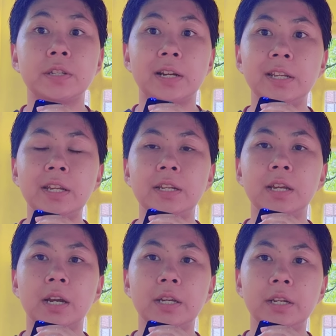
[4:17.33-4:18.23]
Jadi
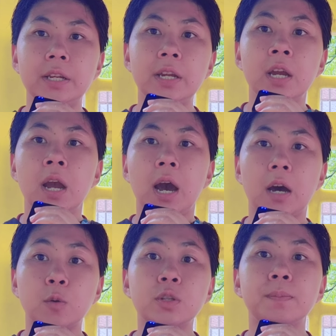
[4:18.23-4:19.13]
dia ini
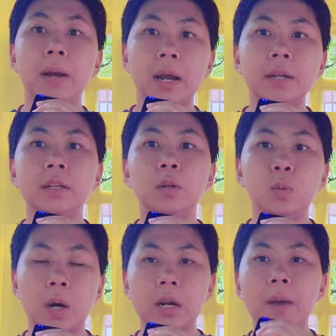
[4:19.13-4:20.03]
harus makan di
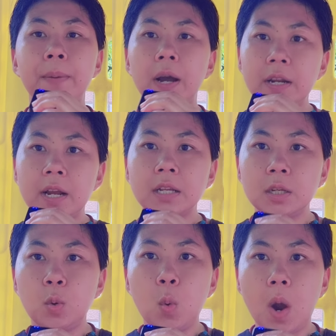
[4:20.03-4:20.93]
luar. Apakah
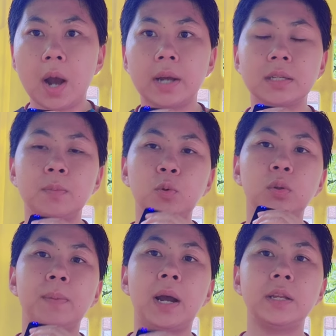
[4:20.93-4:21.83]
dikasih uang Kak Isam
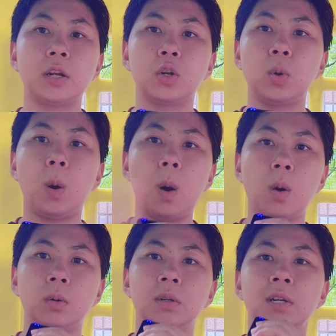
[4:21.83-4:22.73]
untuk makannya?
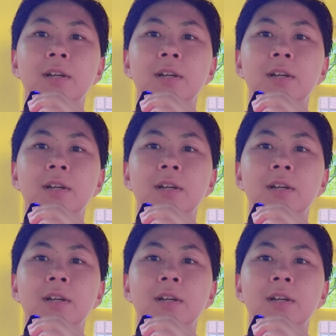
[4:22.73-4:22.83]
No.